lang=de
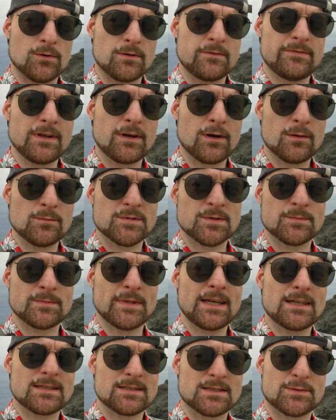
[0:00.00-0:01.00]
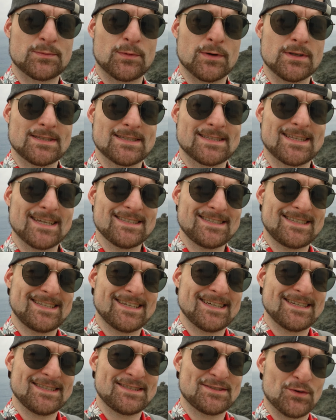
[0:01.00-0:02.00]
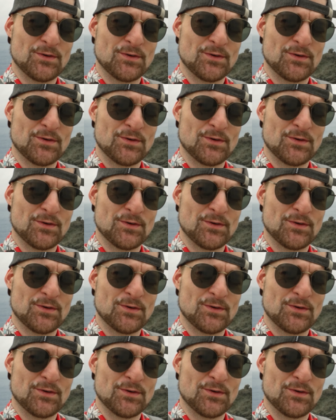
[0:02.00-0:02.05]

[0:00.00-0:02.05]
und willkommen zum nächsten Spot. Das hier ist